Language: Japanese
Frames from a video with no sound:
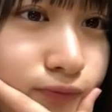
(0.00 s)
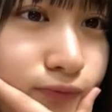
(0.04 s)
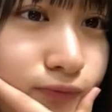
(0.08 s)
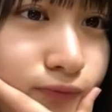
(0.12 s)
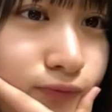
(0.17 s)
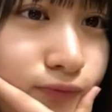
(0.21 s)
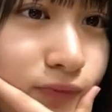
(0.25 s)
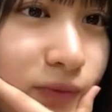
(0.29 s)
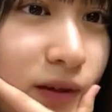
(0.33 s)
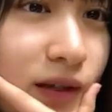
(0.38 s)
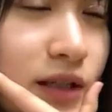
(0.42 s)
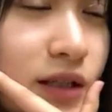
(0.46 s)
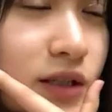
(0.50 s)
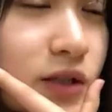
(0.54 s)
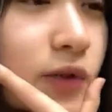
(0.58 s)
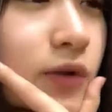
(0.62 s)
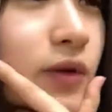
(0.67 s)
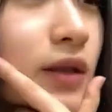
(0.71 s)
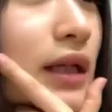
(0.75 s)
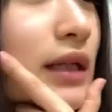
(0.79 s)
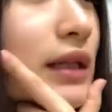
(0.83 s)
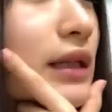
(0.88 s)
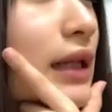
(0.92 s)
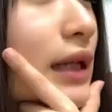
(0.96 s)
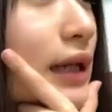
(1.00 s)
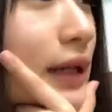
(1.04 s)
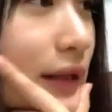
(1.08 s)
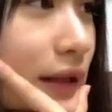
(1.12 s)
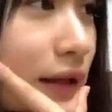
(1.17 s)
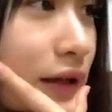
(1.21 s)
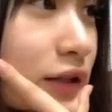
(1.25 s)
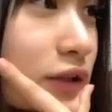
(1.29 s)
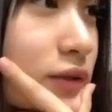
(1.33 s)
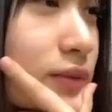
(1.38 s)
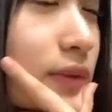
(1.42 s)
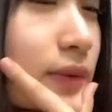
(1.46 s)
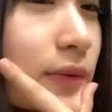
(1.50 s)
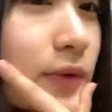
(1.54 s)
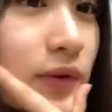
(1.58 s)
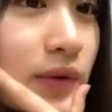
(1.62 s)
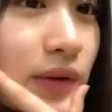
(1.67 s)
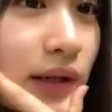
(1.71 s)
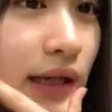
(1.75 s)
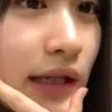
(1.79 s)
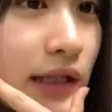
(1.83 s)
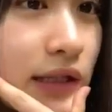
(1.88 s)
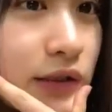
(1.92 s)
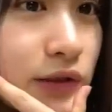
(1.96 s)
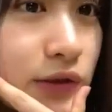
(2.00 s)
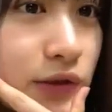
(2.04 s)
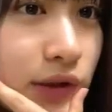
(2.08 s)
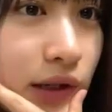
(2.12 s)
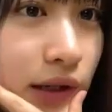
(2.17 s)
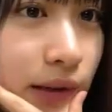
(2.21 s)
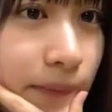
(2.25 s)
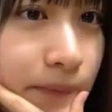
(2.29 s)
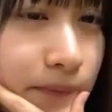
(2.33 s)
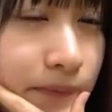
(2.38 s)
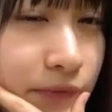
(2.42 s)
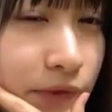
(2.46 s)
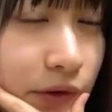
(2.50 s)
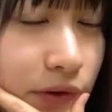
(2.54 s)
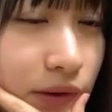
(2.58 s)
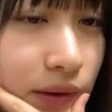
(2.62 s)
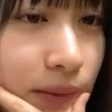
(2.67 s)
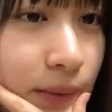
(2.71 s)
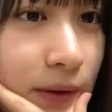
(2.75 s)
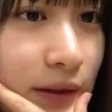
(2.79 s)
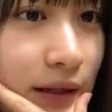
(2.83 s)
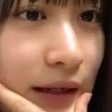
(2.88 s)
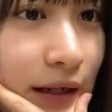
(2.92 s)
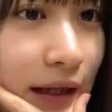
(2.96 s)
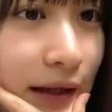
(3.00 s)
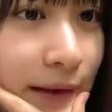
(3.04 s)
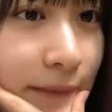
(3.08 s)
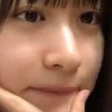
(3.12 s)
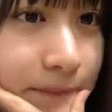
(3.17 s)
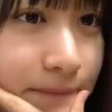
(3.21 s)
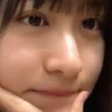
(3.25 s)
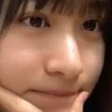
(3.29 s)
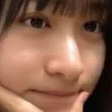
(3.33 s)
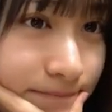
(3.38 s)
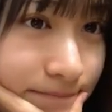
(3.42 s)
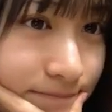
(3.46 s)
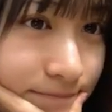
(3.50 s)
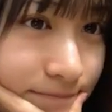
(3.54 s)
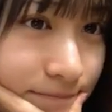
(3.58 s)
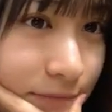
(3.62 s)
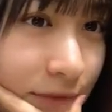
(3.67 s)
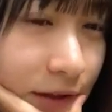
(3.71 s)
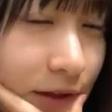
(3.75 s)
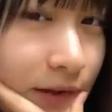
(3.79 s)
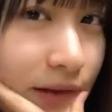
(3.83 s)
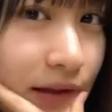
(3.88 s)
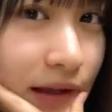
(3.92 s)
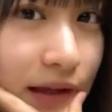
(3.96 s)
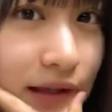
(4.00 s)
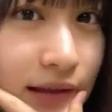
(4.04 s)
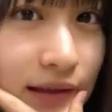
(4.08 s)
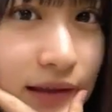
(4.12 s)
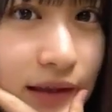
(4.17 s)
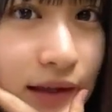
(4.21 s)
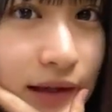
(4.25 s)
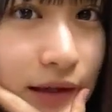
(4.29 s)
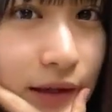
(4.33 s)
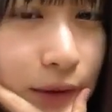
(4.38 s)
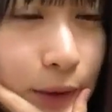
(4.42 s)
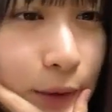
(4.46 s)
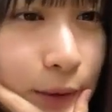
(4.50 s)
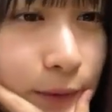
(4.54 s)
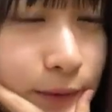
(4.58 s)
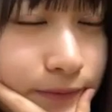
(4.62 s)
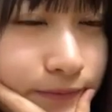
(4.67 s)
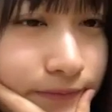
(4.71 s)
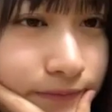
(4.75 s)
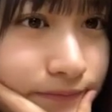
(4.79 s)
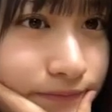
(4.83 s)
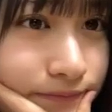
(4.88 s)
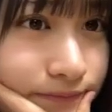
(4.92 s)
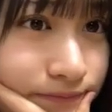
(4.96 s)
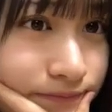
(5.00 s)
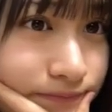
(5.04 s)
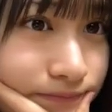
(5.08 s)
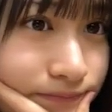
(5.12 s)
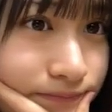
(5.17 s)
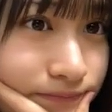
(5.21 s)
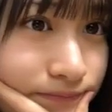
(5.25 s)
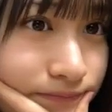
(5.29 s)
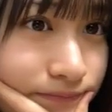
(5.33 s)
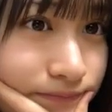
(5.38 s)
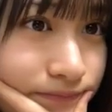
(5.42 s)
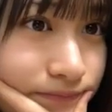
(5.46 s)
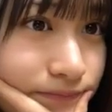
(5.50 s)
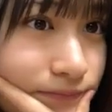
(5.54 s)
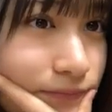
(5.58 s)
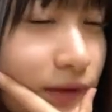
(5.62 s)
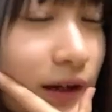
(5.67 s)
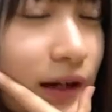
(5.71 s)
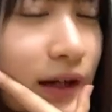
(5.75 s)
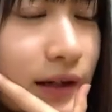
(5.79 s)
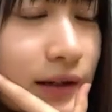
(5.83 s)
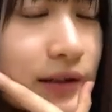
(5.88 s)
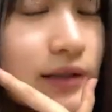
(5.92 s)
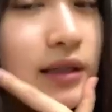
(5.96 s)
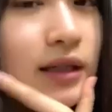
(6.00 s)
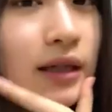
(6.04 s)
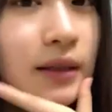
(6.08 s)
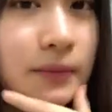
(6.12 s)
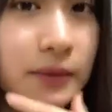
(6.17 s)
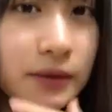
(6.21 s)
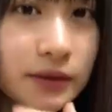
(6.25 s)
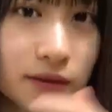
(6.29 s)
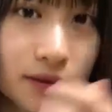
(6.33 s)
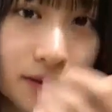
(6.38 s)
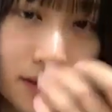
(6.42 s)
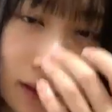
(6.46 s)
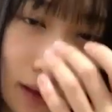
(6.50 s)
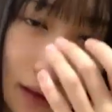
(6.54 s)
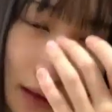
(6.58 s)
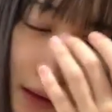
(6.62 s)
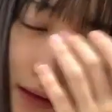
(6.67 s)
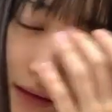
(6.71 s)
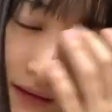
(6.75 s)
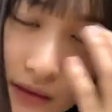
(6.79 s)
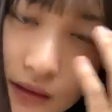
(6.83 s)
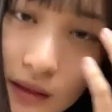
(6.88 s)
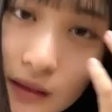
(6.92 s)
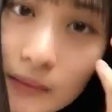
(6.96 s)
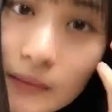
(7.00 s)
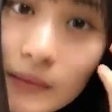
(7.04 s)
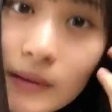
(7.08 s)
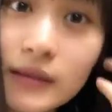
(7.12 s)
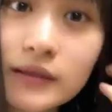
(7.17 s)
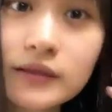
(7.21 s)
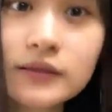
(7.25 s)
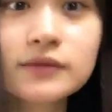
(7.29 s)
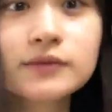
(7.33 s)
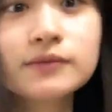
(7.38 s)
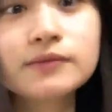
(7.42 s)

たイチョウだったらね熊本県庁がとっても綺麗去年行ったけどおはようございますおはようございます